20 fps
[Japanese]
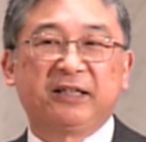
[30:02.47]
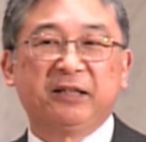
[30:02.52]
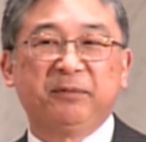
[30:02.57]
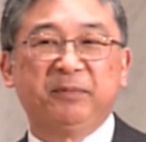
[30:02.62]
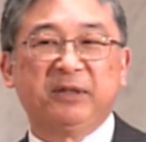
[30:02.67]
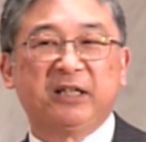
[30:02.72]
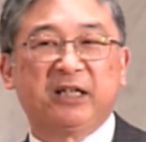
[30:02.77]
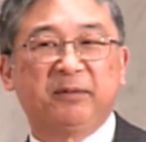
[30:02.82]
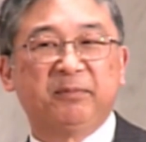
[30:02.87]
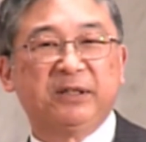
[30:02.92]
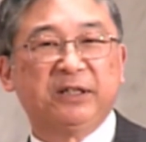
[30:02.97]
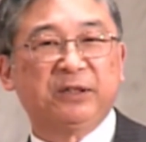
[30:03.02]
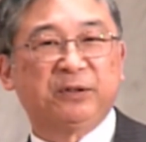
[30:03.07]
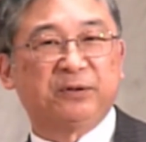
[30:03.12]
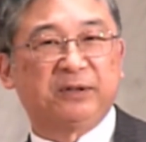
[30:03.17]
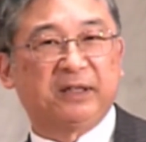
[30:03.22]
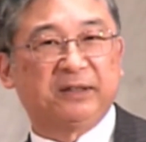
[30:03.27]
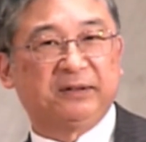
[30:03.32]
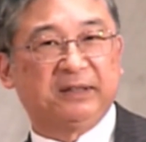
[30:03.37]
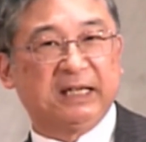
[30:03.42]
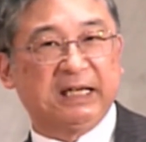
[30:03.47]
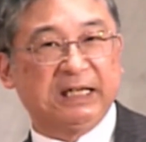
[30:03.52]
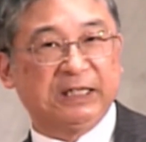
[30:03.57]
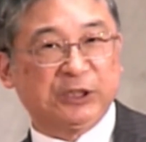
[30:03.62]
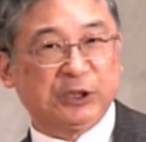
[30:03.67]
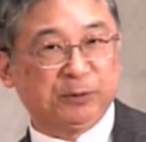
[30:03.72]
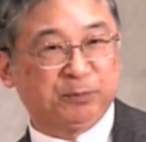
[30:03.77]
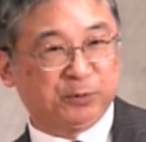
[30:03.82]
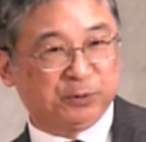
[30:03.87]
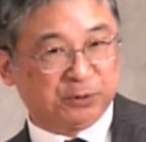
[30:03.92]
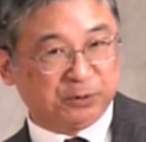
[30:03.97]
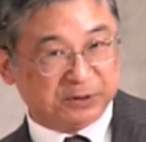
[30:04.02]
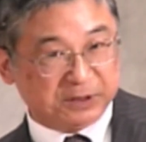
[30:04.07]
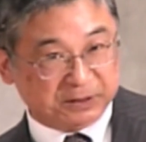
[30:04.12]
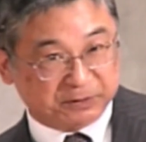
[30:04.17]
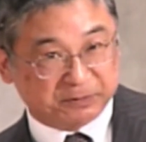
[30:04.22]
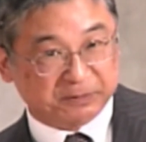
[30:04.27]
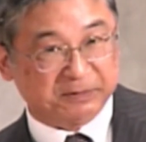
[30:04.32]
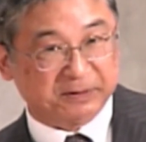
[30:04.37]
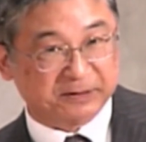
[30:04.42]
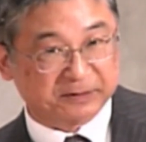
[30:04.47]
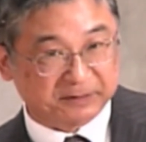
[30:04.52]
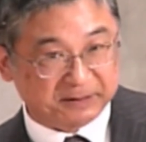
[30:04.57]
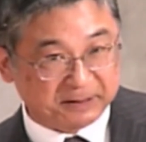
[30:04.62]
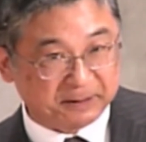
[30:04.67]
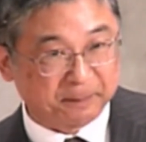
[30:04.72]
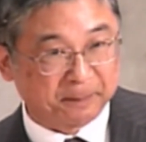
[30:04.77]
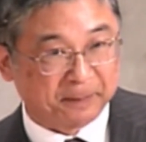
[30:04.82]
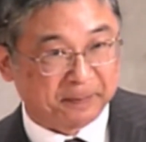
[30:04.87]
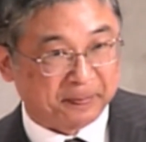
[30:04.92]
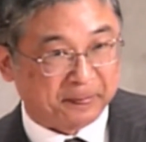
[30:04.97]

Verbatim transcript: 南に下ってエジプトに行くんですね